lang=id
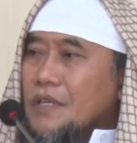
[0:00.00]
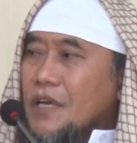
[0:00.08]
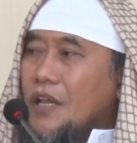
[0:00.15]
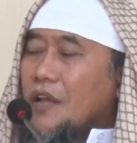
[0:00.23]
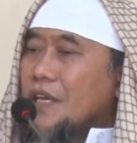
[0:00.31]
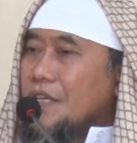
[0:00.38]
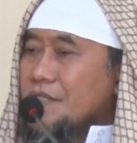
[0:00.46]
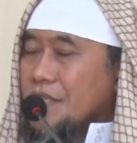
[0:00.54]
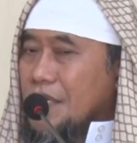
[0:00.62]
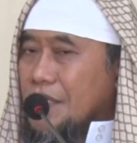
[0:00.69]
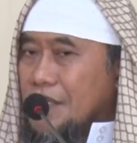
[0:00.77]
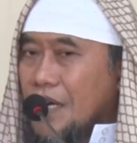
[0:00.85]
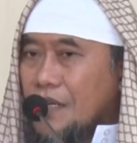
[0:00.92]
kalau hanya
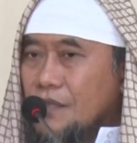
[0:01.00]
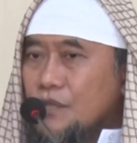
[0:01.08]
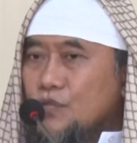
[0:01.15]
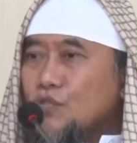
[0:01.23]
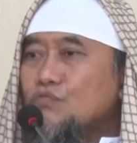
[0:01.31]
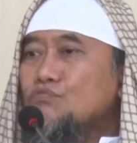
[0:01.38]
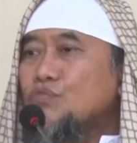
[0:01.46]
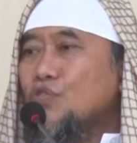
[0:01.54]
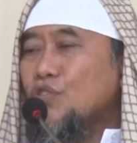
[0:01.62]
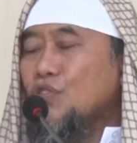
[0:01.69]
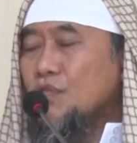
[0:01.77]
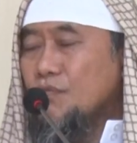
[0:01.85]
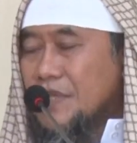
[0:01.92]
sekedar
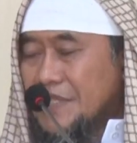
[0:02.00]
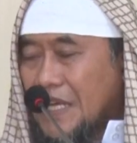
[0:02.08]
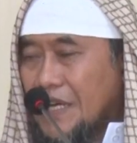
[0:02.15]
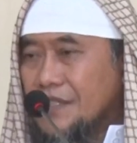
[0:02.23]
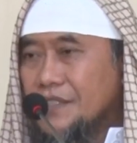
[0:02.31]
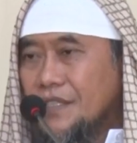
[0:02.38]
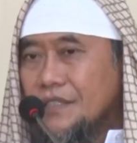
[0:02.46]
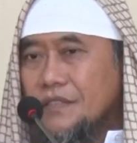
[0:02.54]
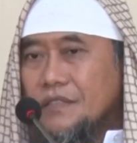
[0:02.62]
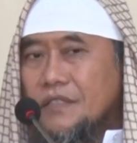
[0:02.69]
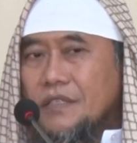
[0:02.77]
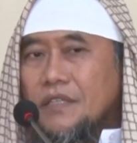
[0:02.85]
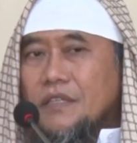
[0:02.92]
tumbuh
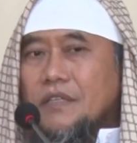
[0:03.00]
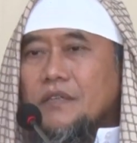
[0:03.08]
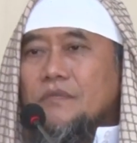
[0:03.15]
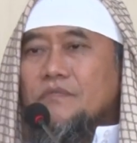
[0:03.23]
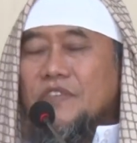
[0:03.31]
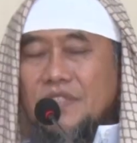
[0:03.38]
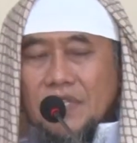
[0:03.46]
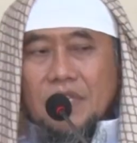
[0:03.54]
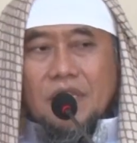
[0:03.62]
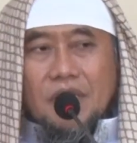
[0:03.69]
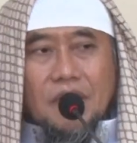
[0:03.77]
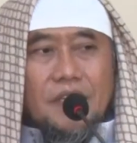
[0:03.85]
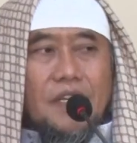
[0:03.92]
besarnya
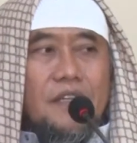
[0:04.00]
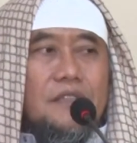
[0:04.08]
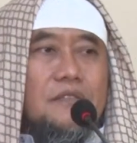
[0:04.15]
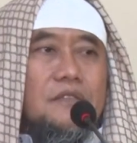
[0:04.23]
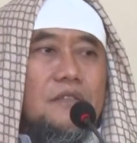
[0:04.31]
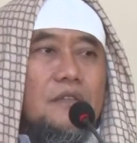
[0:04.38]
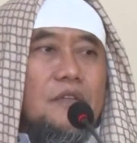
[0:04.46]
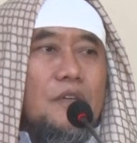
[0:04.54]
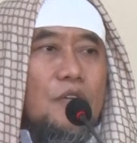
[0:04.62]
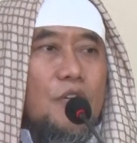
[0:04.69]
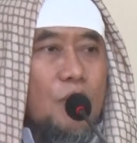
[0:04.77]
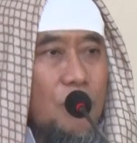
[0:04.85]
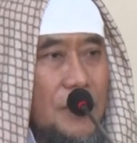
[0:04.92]
fisik kita,
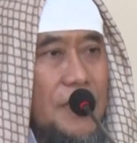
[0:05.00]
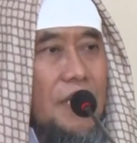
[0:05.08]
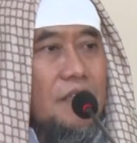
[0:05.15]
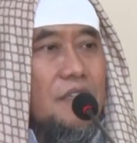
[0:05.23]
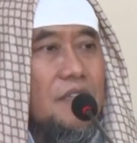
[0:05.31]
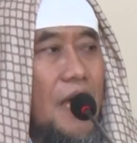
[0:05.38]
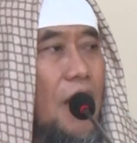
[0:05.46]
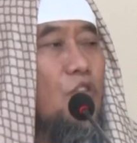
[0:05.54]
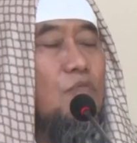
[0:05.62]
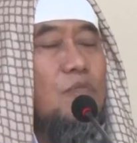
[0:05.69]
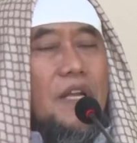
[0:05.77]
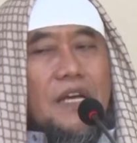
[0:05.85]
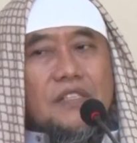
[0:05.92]
kemudian
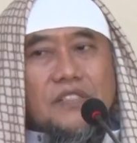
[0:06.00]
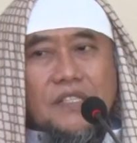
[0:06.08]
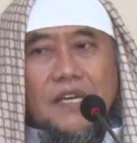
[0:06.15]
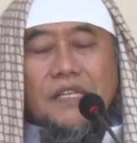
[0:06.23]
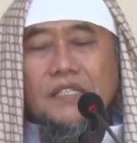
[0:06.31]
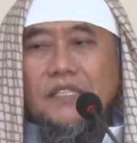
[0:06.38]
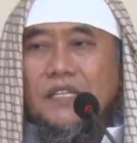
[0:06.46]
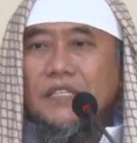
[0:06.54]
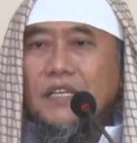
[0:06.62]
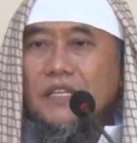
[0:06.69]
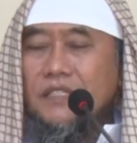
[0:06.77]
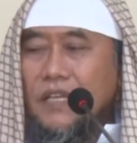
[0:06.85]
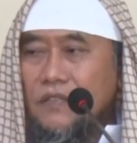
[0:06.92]
tahu beranjaknya
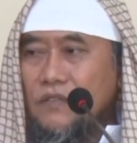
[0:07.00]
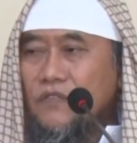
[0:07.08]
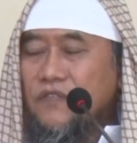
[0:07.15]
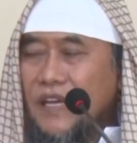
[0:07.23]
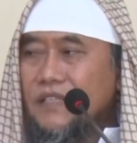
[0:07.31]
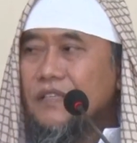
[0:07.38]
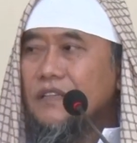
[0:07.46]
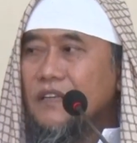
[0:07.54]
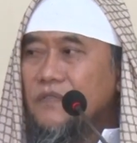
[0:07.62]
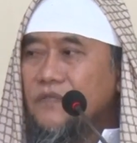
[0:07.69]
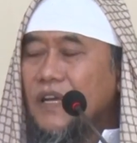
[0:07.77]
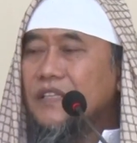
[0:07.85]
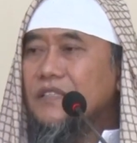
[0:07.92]
dari satu fase ke
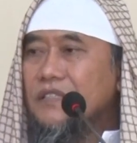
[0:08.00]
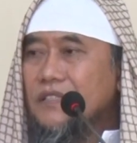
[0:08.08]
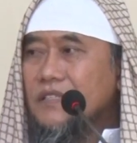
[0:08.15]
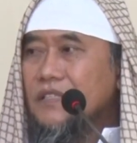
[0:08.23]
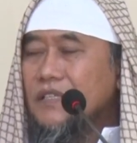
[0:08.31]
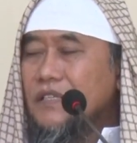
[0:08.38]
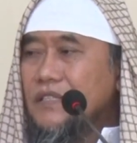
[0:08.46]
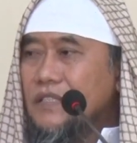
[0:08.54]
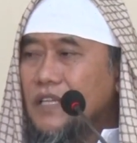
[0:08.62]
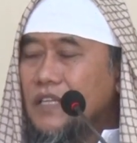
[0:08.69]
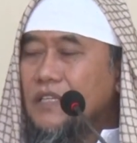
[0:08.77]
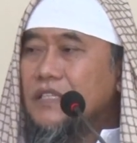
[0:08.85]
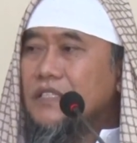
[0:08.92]
fase,
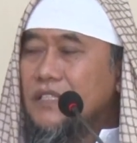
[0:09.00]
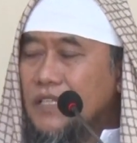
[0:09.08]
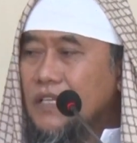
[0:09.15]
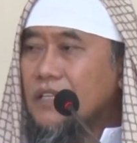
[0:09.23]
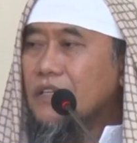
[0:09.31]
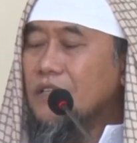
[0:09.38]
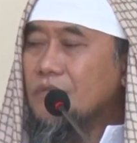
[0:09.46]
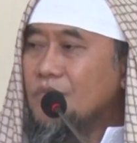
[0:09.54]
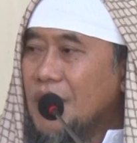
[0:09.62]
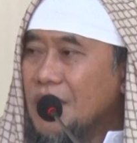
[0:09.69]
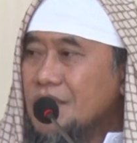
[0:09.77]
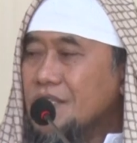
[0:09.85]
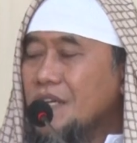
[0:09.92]
dari kecil ke
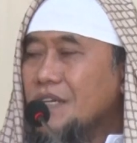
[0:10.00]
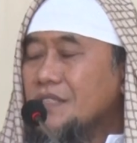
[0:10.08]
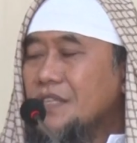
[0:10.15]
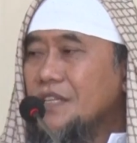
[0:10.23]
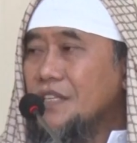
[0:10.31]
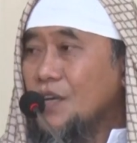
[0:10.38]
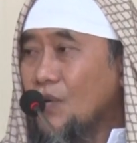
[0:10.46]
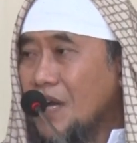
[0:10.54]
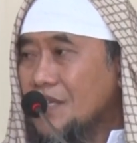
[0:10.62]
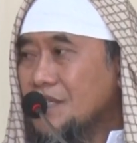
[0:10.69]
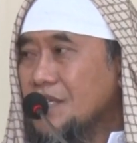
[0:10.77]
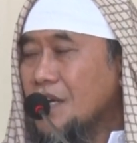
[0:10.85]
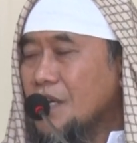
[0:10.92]
remaja, dari
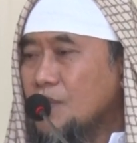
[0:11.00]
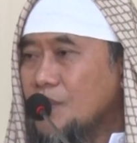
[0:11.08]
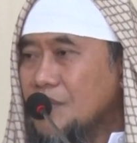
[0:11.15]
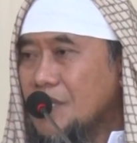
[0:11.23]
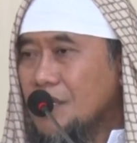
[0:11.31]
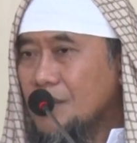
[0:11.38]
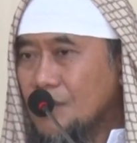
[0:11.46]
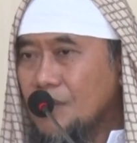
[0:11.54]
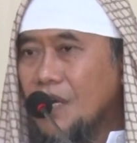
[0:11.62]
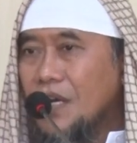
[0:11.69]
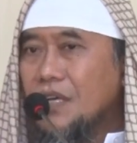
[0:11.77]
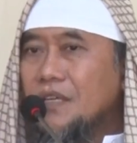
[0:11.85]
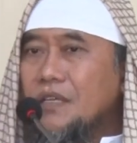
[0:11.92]
dewasa akan menjadi
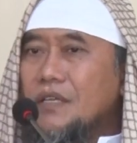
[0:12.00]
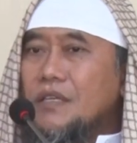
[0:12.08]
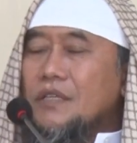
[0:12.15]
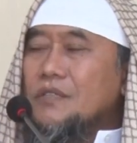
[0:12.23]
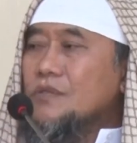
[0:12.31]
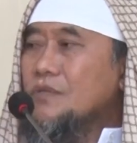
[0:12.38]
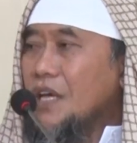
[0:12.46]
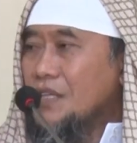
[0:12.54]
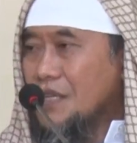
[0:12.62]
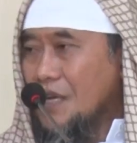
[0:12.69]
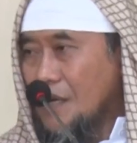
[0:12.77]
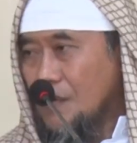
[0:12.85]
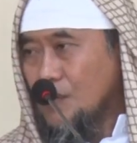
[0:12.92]
tua, sudah
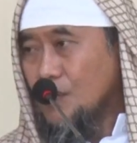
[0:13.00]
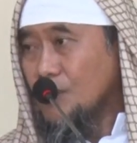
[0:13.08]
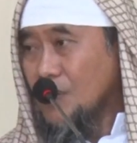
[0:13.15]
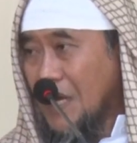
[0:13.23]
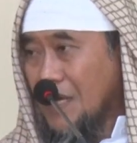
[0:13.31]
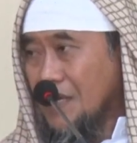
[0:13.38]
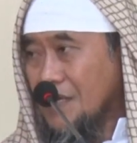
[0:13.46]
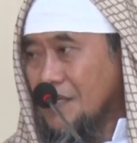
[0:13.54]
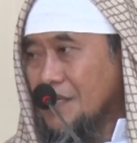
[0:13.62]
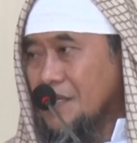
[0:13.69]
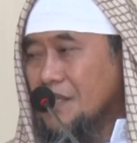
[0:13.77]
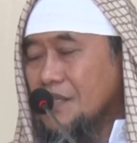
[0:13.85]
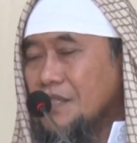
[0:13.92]
terlalu lumrah,
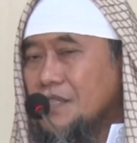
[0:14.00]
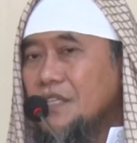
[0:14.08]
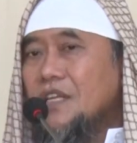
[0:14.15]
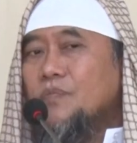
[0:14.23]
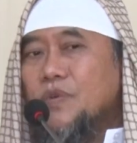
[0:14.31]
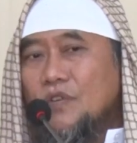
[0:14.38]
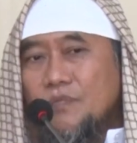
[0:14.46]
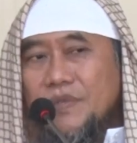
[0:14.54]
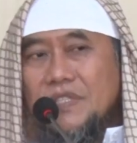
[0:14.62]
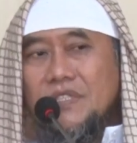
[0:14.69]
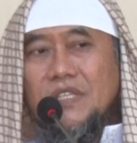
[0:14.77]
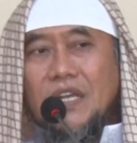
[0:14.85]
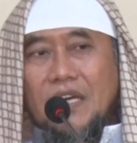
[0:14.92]
tidak perlu
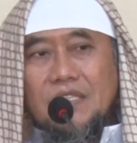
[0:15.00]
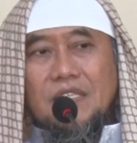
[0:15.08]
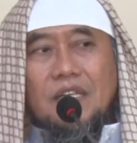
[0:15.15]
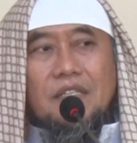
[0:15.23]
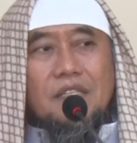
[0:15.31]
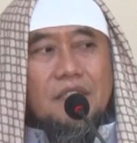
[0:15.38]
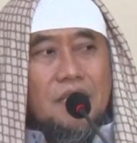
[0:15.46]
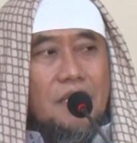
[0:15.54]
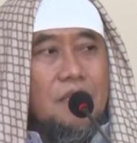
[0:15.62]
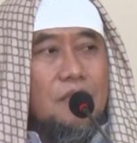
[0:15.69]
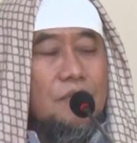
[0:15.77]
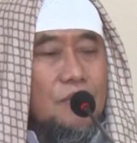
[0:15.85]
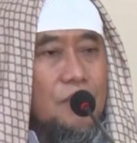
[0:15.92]
penjelasan
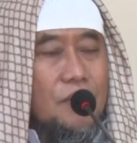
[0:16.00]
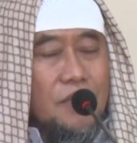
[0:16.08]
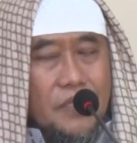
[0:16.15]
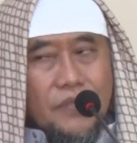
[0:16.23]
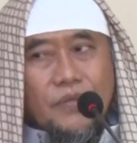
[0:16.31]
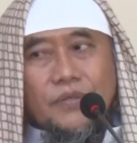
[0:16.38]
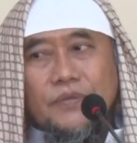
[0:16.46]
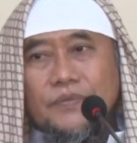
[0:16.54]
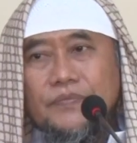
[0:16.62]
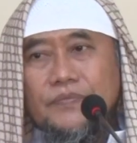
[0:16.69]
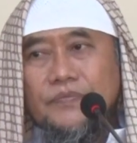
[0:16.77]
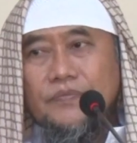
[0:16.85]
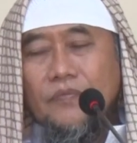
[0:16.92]
detil untuk itu.
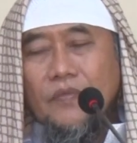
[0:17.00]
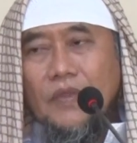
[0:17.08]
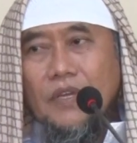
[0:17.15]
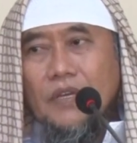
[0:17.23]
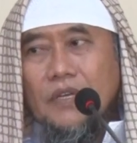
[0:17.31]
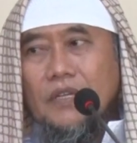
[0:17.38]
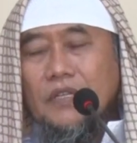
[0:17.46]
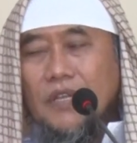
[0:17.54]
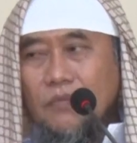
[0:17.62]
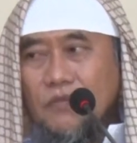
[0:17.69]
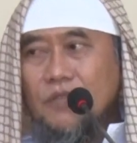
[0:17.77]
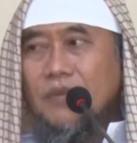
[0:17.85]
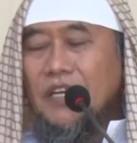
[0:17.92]

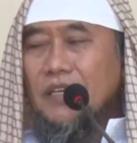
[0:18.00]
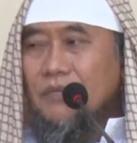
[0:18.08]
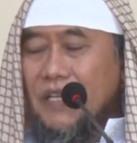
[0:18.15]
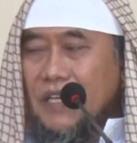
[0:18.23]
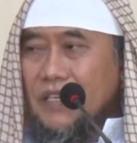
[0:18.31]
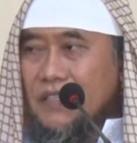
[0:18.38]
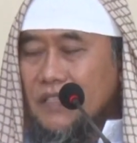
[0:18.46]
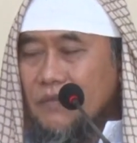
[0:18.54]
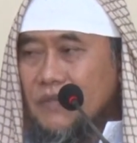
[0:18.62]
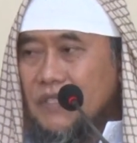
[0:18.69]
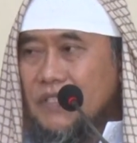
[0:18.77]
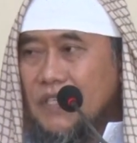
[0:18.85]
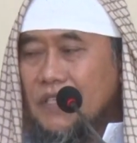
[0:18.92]
Namun bagaimana kita
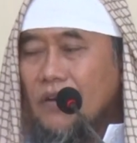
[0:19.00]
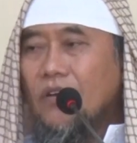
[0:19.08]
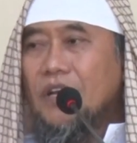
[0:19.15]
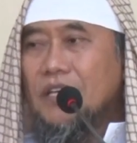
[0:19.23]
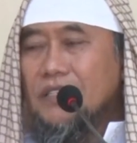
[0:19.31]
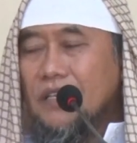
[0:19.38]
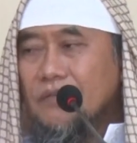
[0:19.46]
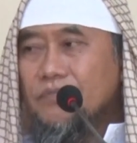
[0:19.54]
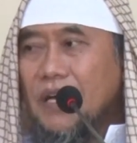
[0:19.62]
menjadi orang yang